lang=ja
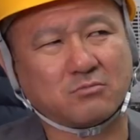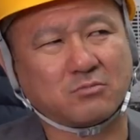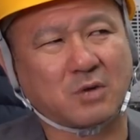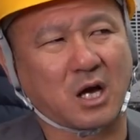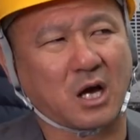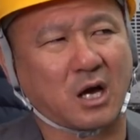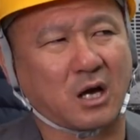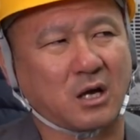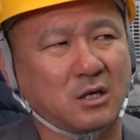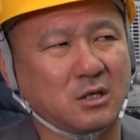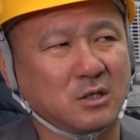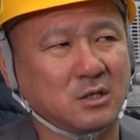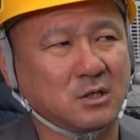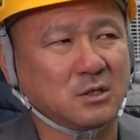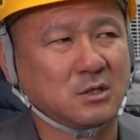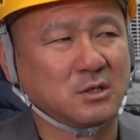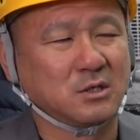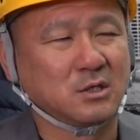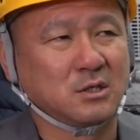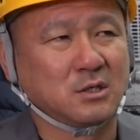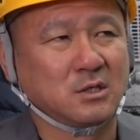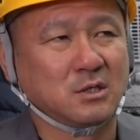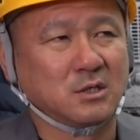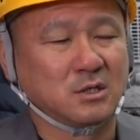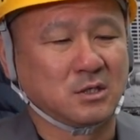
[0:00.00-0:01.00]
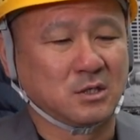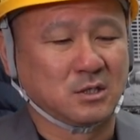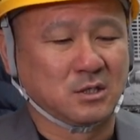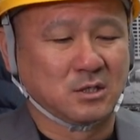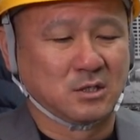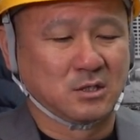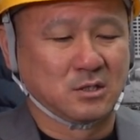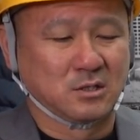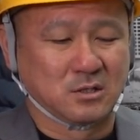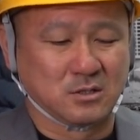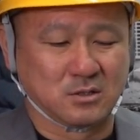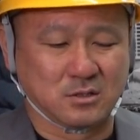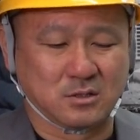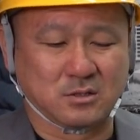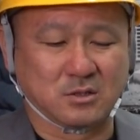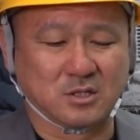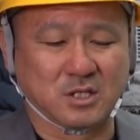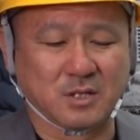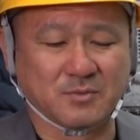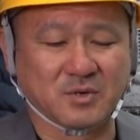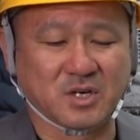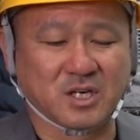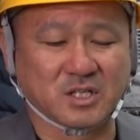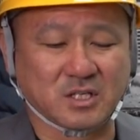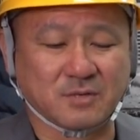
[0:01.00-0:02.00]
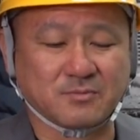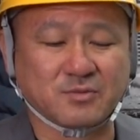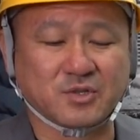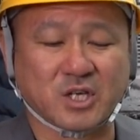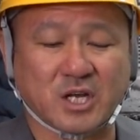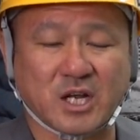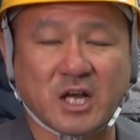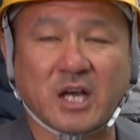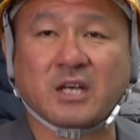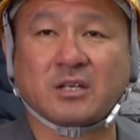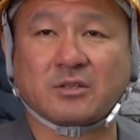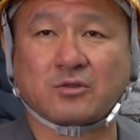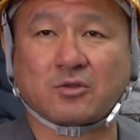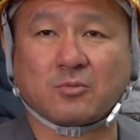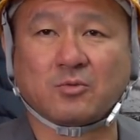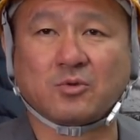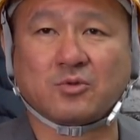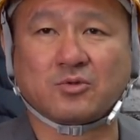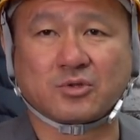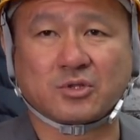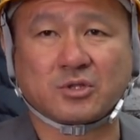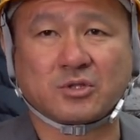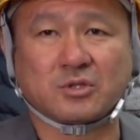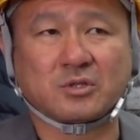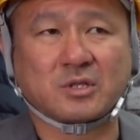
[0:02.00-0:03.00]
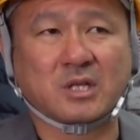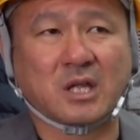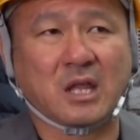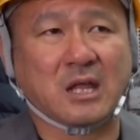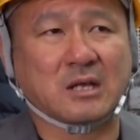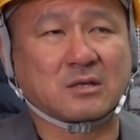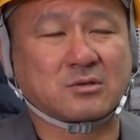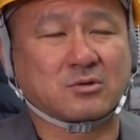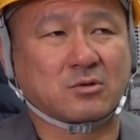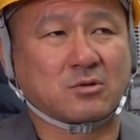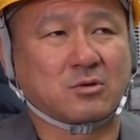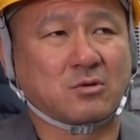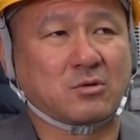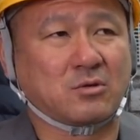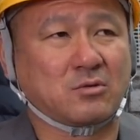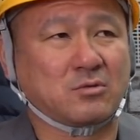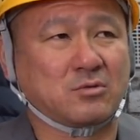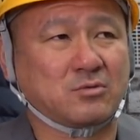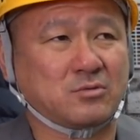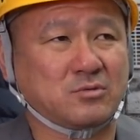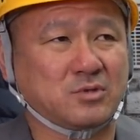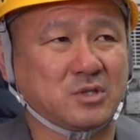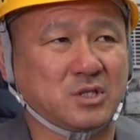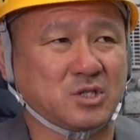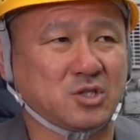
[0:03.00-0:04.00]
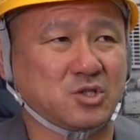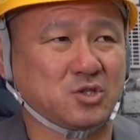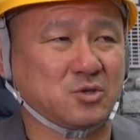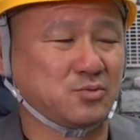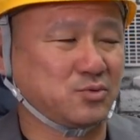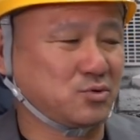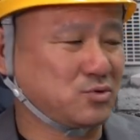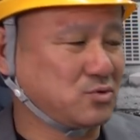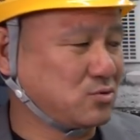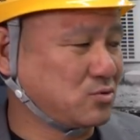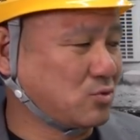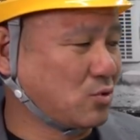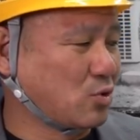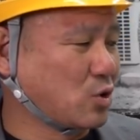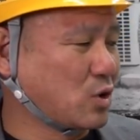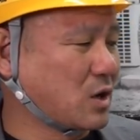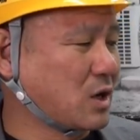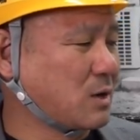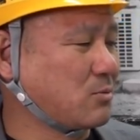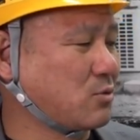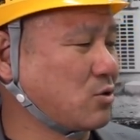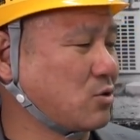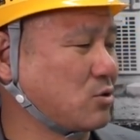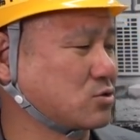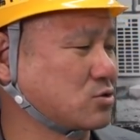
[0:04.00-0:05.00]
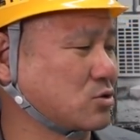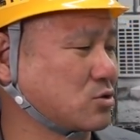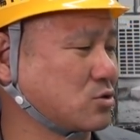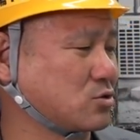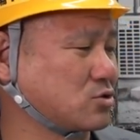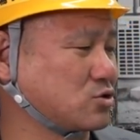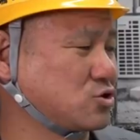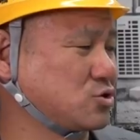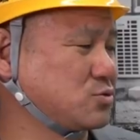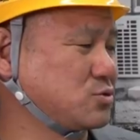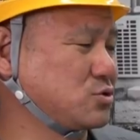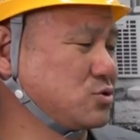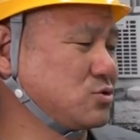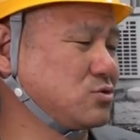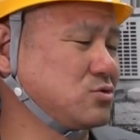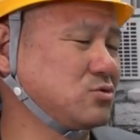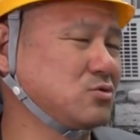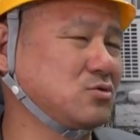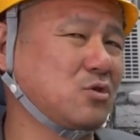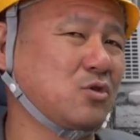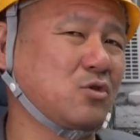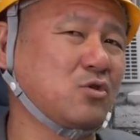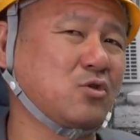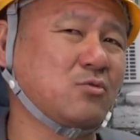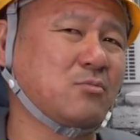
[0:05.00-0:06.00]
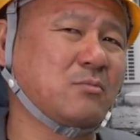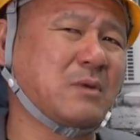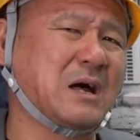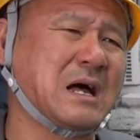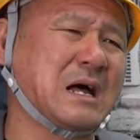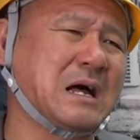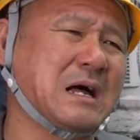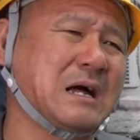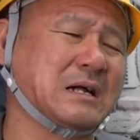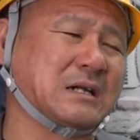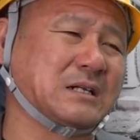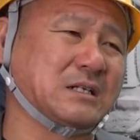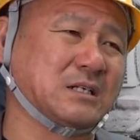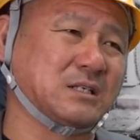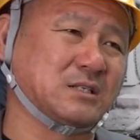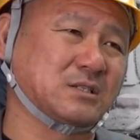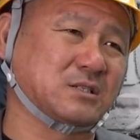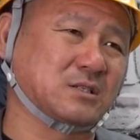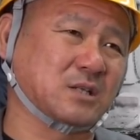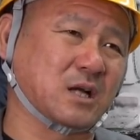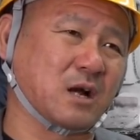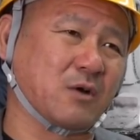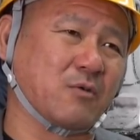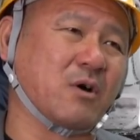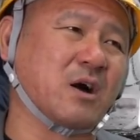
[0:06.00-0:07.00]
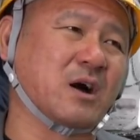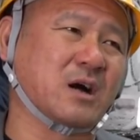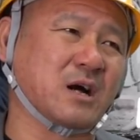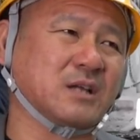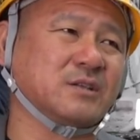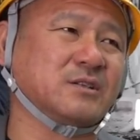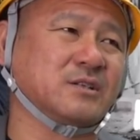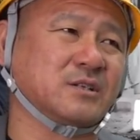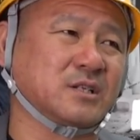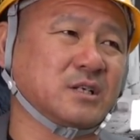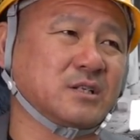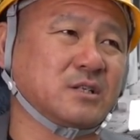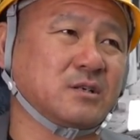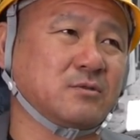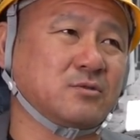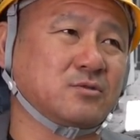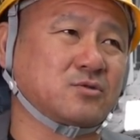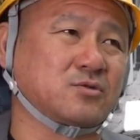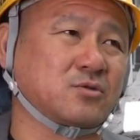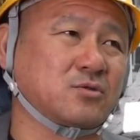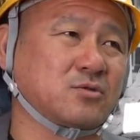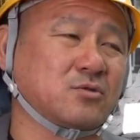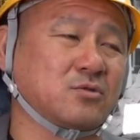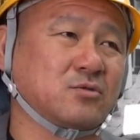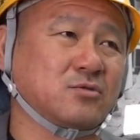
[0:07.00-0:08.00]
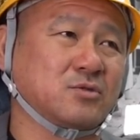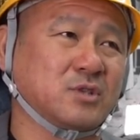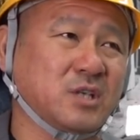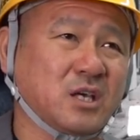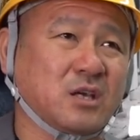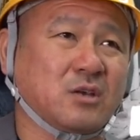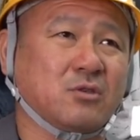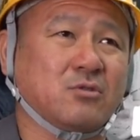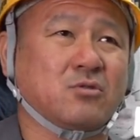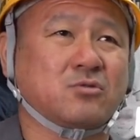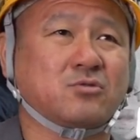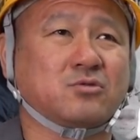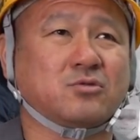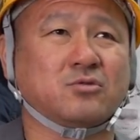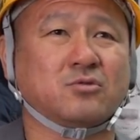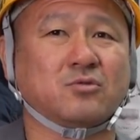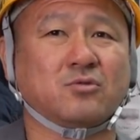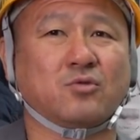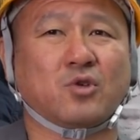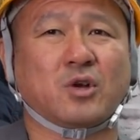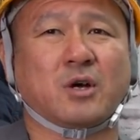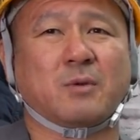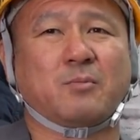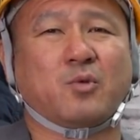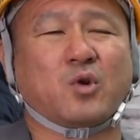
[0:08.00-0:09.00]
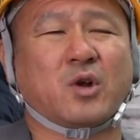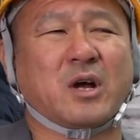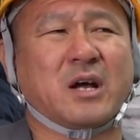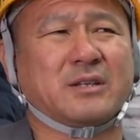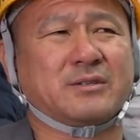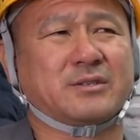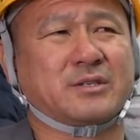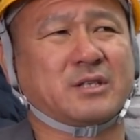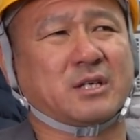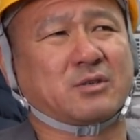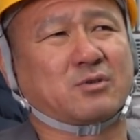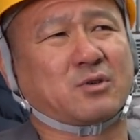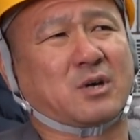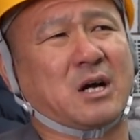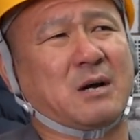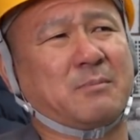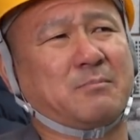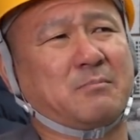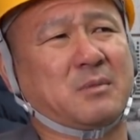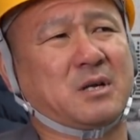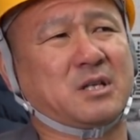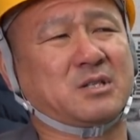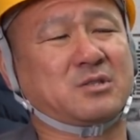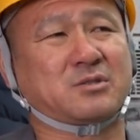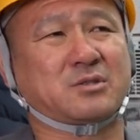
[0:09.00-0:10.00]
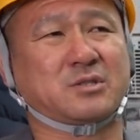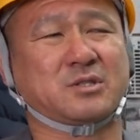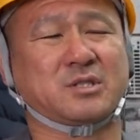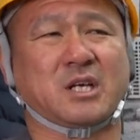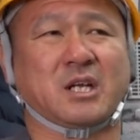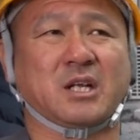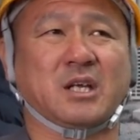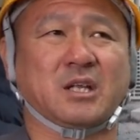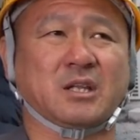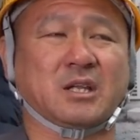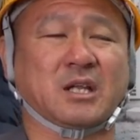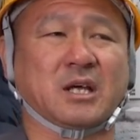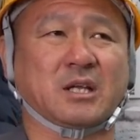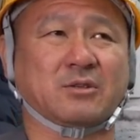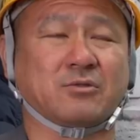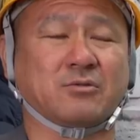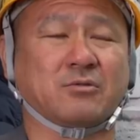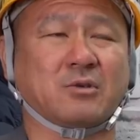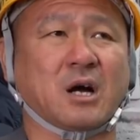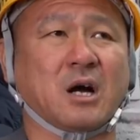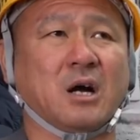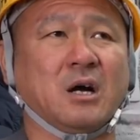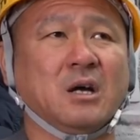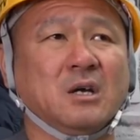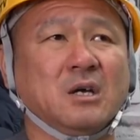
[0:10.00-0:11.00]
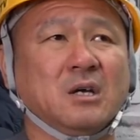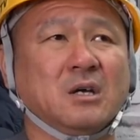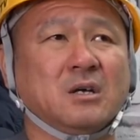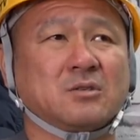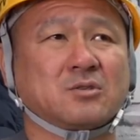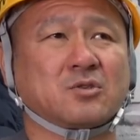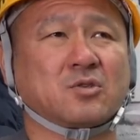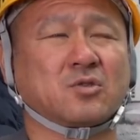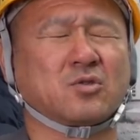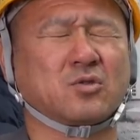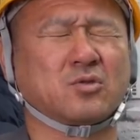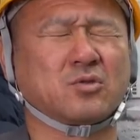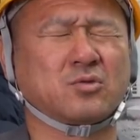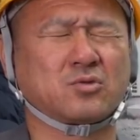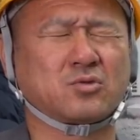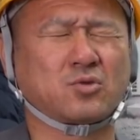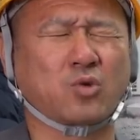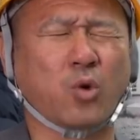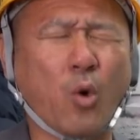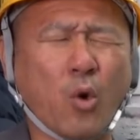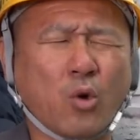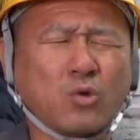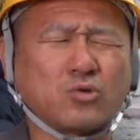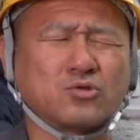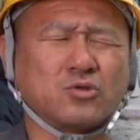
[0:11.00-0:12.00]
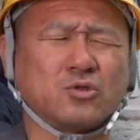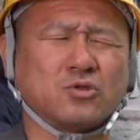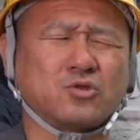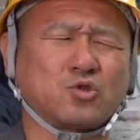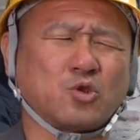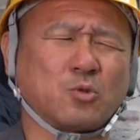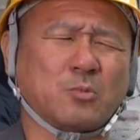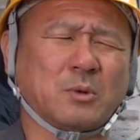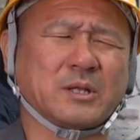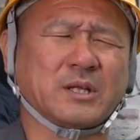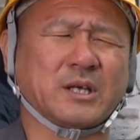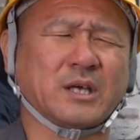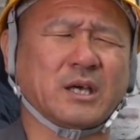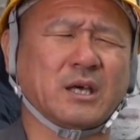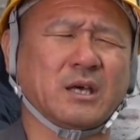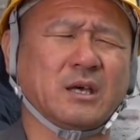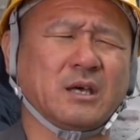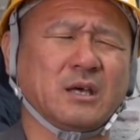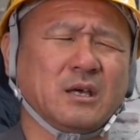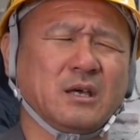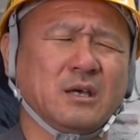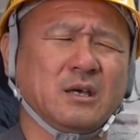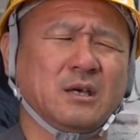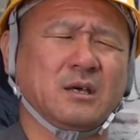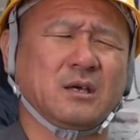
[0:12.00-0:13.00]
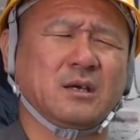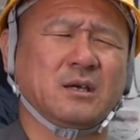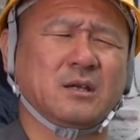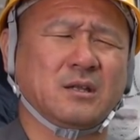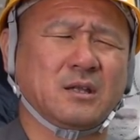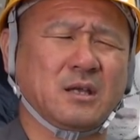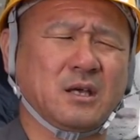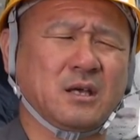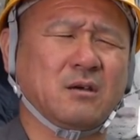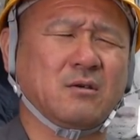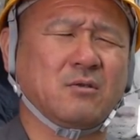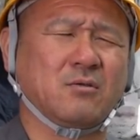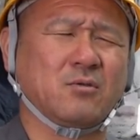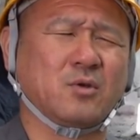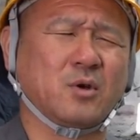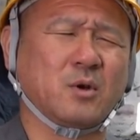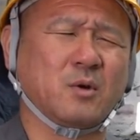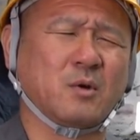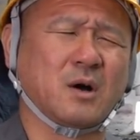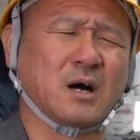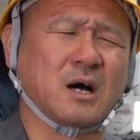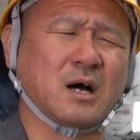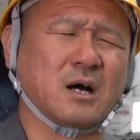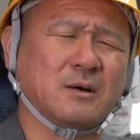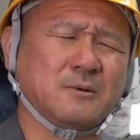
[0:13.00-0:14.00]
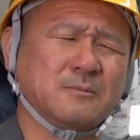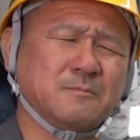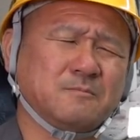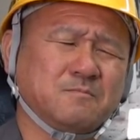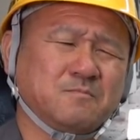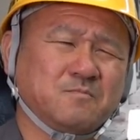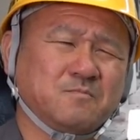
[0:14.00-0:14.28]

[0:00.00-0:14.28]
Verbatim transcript: まあ、全部が全部じゃないと思うし、ただその、自分、俺はもうその自分の周りしかわかんない。だってそのね、よく俺はボランティアとかあんまり好きじゃねえんだっていうか、その遠くの人まで、ね、俺は